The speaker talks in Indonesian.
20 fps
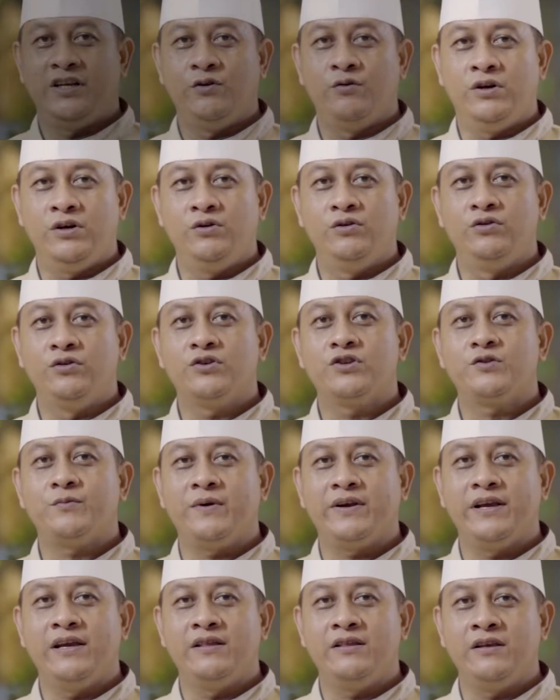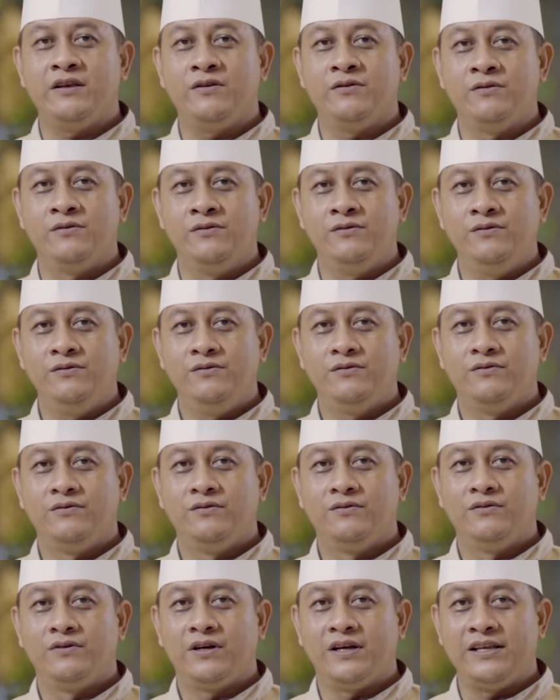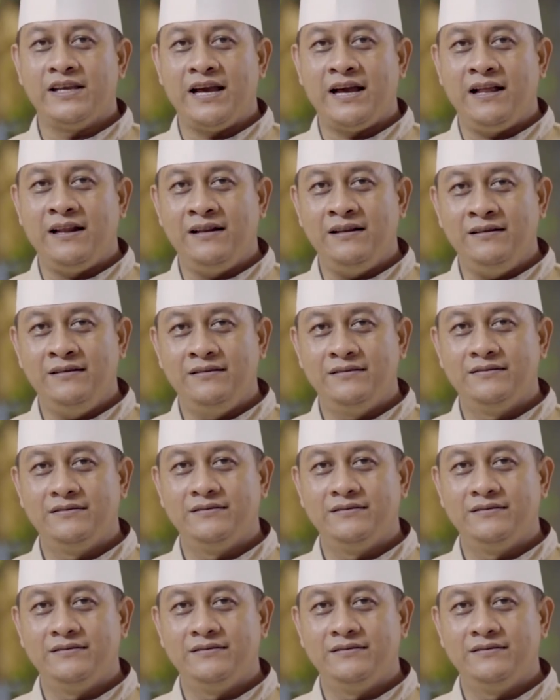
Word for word: Reward untuk spagettiku kenyal,